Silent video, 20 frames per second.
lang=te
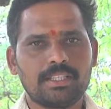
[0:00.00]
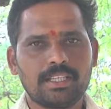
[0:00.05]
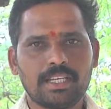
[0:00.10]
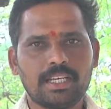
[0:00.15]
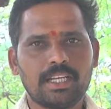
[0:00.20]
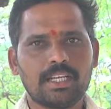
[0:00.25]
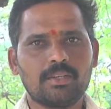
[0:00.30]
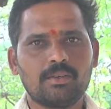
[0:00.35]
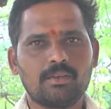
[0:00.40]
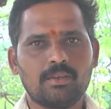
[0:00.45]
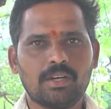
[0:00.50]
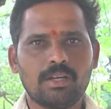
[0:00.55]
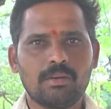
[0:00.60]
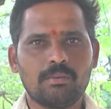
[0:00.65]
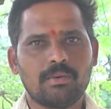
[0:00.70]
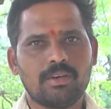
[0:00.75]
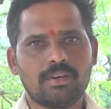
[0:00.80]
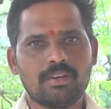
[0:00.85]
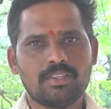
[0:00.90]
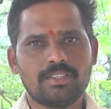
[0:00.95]
తీయడానికి కూడా
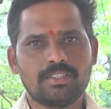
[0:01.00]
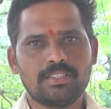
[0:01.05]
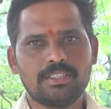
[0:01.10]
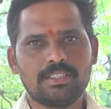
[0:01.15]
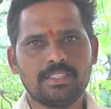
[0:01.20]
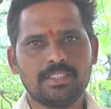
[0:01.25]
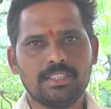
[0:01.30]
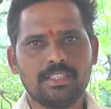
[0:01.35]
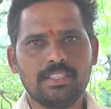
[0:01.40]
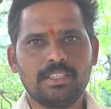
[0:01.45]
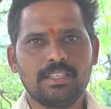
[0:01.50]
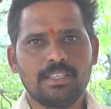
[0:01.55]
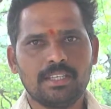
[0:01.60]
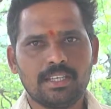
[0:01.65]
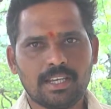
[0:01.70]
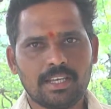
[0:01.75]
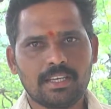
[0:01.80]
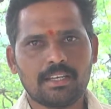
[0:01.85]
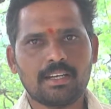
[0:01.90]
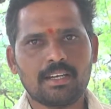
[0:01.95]
బాగానే వచ్చింది
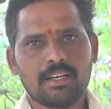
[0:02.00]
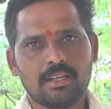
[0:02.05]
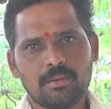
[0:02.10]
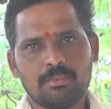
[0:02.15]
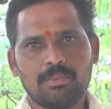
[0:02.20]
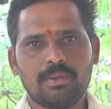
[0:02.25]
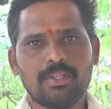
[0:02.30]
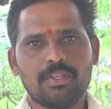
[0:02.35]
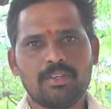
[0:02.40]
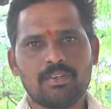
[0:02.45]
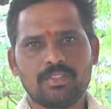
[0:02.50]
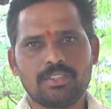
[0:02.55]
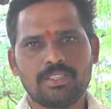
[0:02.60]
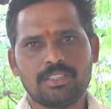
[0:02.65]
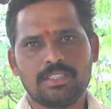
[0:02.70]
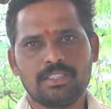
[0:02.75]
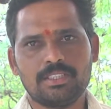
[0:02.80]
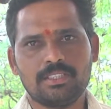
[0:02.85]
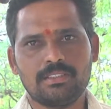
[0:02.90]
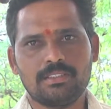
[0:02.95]
ఎకరాన పదిహేను
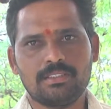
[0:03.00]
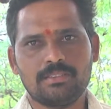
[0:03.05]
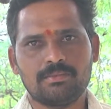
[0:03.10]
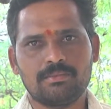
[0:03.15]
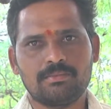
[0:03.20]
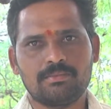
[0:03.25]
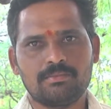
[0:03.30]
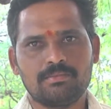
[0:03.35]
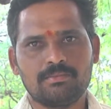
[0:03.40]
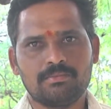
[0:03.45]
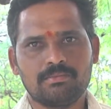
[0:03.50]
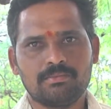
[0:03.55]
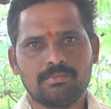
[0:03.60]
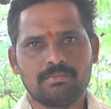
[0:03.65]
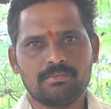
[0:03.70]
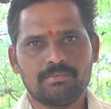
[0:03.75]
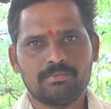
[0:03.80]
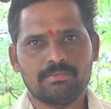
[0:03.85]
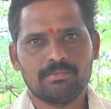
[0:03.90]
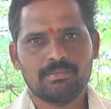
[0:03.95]
వచ్చింది
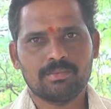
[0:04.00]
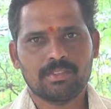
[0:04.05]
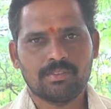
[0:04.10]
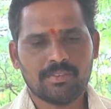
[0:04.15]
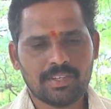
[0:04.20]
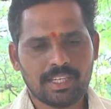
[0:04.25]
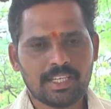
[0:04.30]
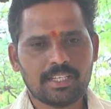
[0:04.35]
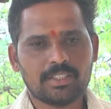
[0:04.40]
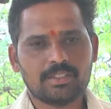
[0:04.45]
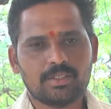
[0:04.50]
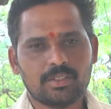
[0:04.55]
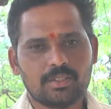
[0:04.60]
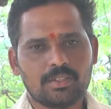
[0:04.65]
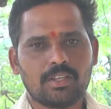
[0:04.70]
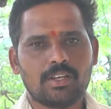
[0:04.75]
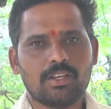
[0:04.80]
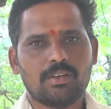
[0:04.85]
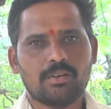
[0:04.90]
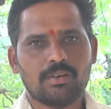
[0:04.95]
వేరే
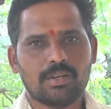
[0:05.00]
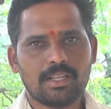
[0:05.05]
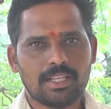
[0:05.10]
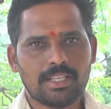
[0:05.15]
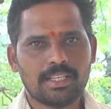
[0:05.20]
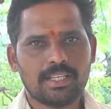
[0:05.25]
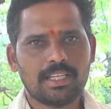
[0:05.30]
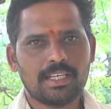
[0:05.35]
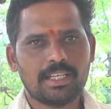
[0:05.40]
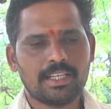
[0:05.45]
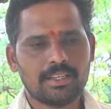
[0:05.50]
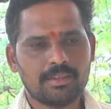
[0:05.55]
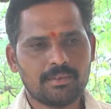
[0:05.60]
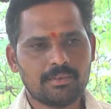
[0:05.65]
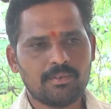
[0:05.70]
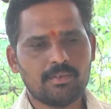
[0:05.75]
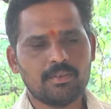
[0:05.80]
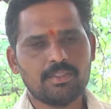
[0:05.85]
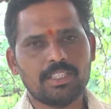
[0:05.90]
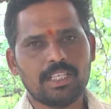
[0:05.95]
సోదరులు కూడా ఏంటంటే ఈ
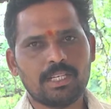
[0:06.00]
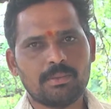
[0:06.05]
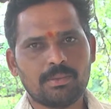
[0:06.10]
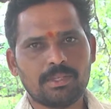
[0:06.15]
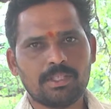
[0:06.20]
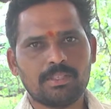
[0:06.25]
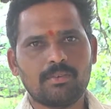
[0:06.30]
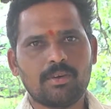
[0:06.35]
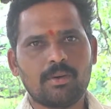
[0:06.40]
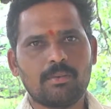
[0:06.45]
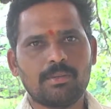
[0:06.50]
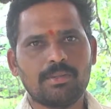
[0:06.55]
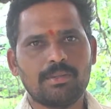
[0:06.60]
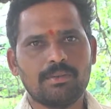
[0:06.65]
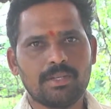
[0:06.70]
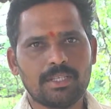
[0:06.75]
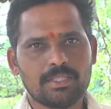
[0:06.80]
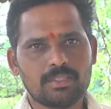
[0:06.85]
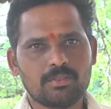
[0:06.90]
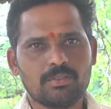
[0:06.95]
విజయాల పత్తి బాబతి
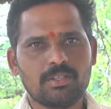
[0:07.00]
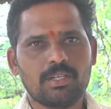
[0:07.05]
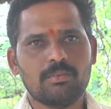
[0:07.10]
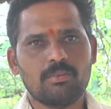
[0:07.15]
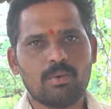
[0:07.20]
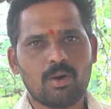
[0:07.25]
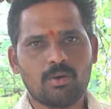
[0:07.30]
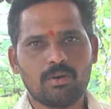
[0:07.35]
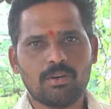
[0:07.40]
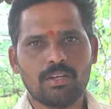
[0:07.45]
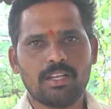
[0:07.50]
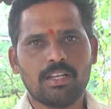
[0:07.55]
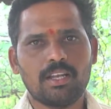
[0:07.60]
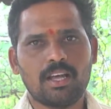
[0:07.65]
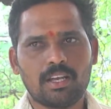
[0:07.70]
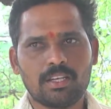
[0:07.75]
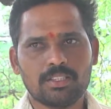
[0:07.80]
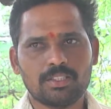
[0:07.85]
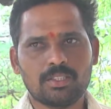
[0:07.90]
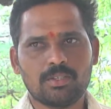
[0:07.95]
వేసుకుంటే బాగుంటుందని
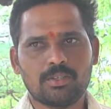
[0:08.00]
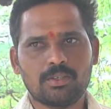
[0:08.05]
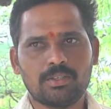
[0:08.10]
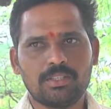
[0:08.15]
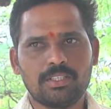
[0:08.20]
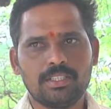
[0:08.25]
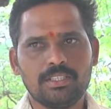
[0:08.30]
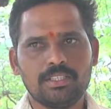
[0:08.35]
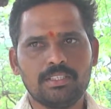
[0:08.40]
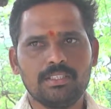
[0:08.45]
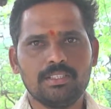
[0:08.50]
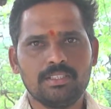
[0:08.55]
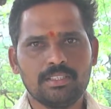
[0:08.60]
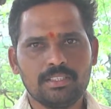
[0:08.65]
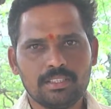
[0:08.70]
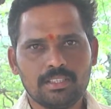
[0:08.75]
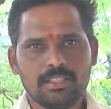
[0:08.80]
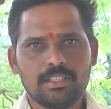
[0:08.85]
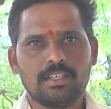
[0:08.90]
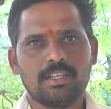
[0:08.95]
ఆలోచన కొద్దీ
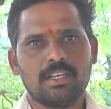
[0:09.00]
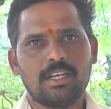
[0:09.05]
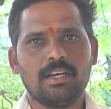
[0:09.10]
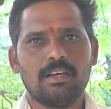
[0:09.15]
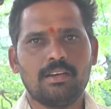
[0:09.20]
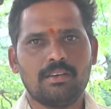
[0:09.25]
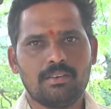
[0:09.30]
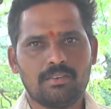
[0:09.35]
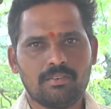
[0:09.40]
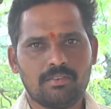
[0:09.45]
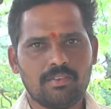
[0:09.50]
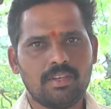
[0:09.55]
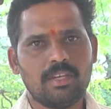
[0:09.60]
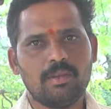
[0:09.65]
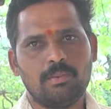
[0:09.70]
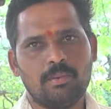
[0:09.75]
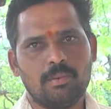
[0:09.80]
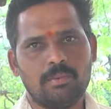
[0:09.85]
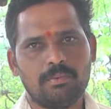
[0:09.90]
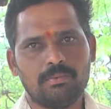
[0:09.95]
నా
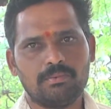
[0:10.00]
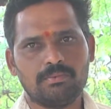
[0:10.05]
విన్నము